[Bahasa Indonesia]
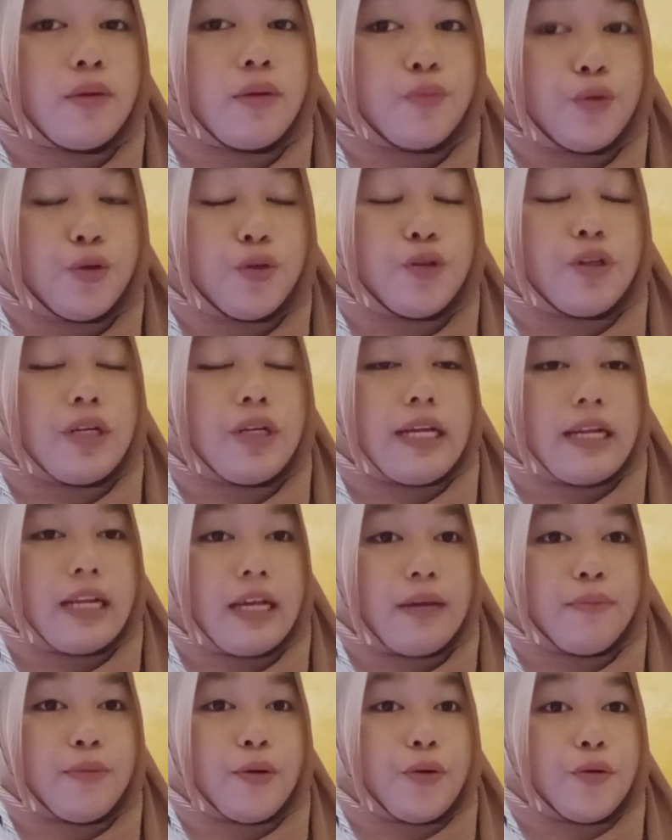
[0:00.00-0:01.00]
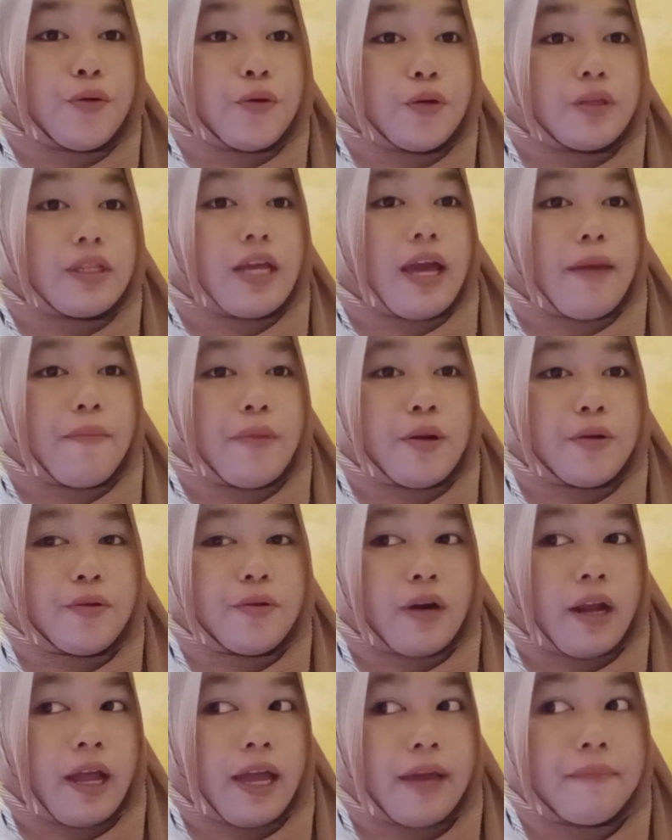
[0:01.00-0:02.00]
bunuh diri menurut Emil
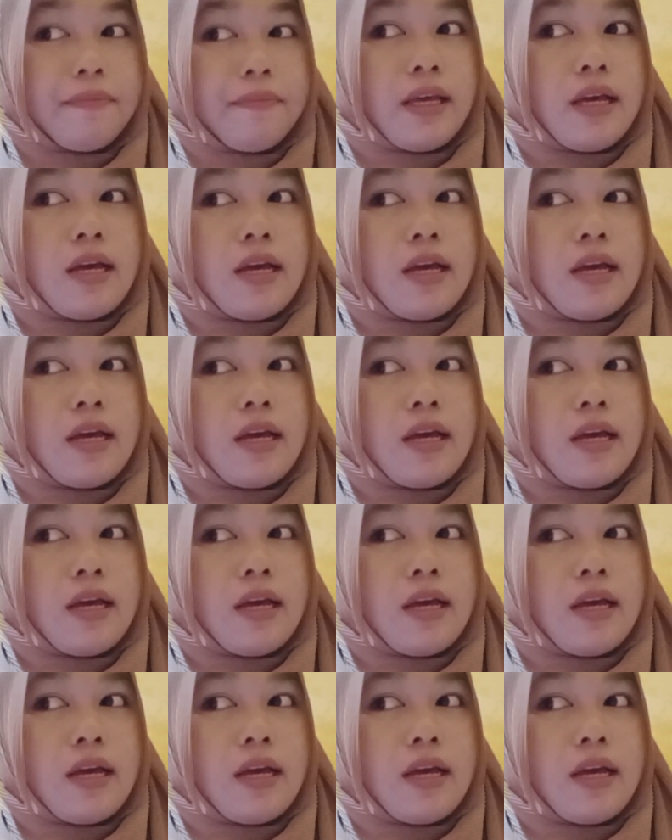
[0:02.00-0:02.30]
Durkheim.